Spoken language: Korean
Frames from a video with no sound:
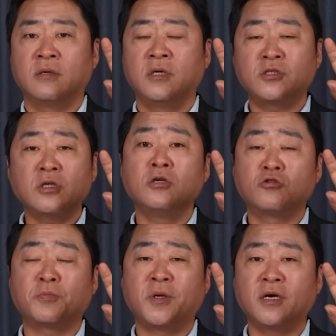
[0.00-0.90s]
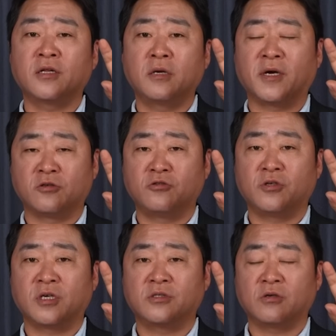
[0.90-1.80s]
일 세대 비과세를 받을 수
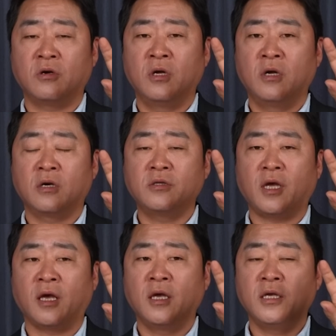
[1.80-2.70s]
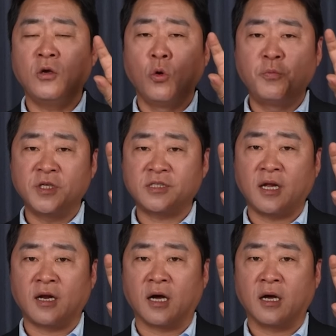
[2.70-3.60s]
있겠죠. 근데 이
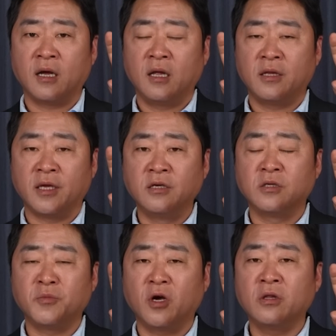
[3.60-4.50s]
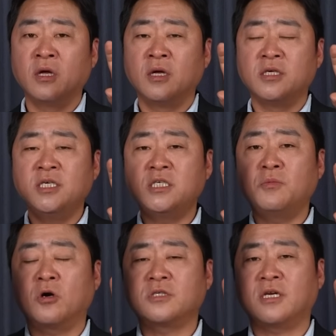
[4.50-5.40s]
오피스텔과 예를 들면
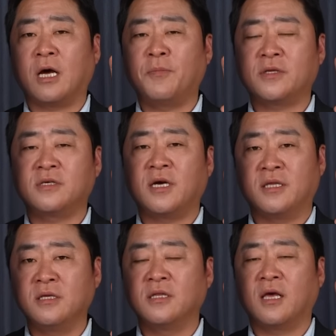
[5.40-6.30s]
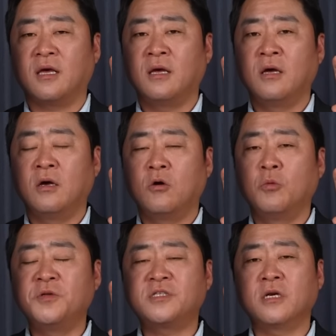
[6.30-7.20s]
이십억짜리 아파트가 있는데
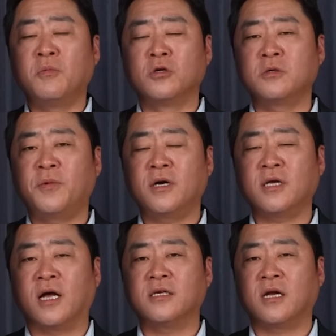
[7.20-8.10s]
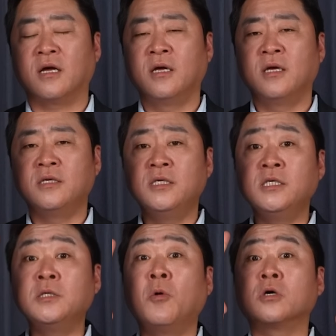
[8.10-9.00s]
오피스텔을 먼저 판 게 아니라
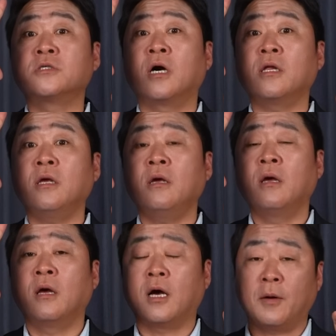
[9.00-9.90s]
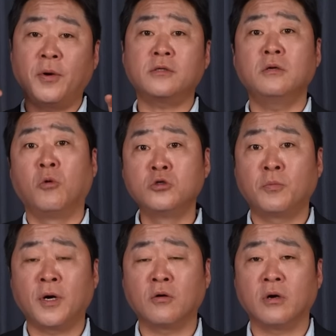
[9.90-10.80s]
이십억짜리 아파트를 먼저
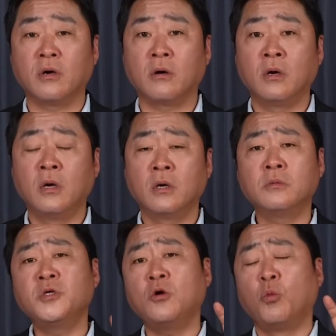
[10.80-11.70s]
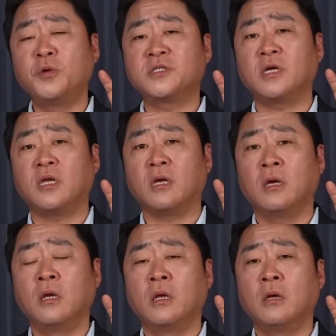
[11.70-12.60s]
판 거예요. 그럼 이 오피스텔이
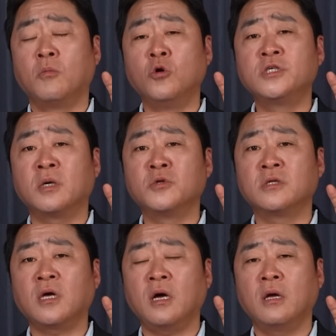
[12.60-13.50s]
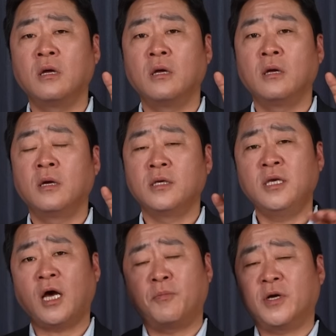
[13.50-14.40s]
뭘 잡는다?
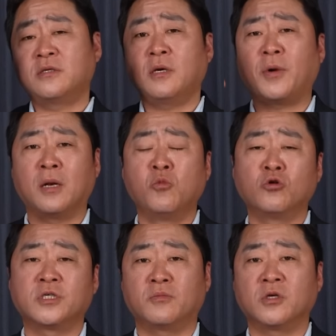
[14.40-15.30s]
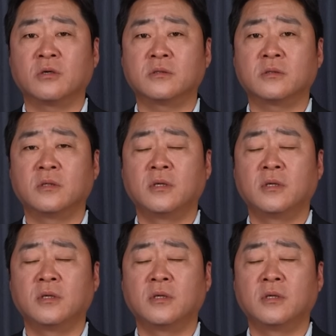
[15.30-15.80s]
이 아파트의 발목을 잡는 거죠.